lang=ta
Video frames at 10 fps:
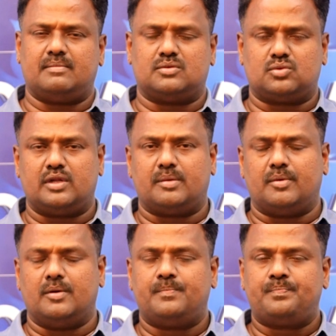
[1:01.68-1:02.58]
நம்ம
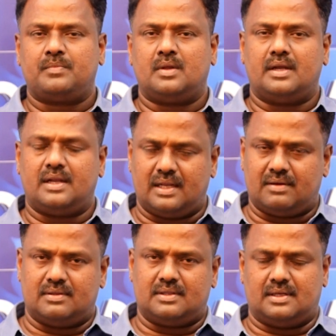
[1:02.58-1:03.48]
சொல்லியிருப்போம்
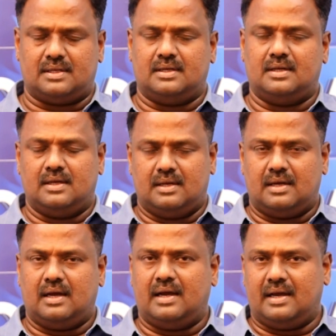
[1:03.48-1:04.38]
இன்றைக்கி வந்து
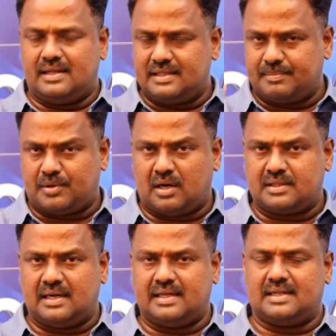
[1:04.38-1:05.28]
இந்த
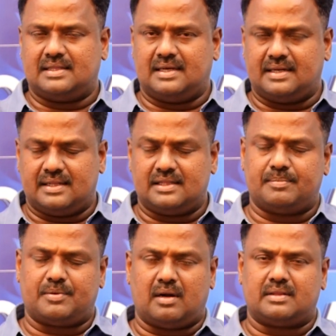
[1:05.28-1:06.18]
பிராலத்தால் இறந்தார் இந்த
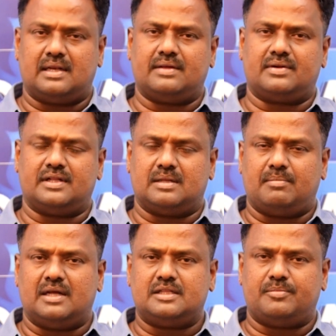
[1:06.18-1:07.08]
பிராலத்தால் இவருக்கு இந்த
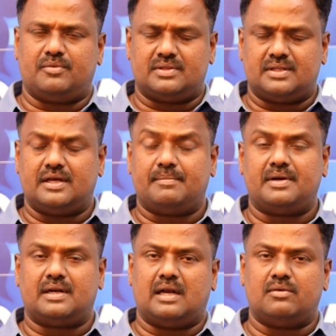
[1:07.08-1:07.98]
பாதிப்பு வந்தது
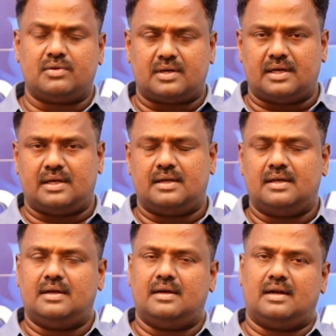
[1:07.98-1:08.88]
அப்படின்ற அளவுக்கு
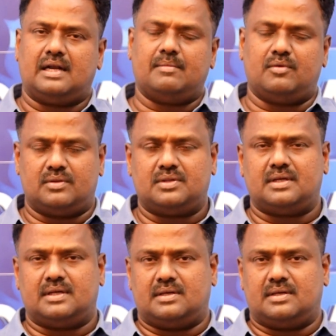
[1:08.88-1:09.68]
நம்ம வந்து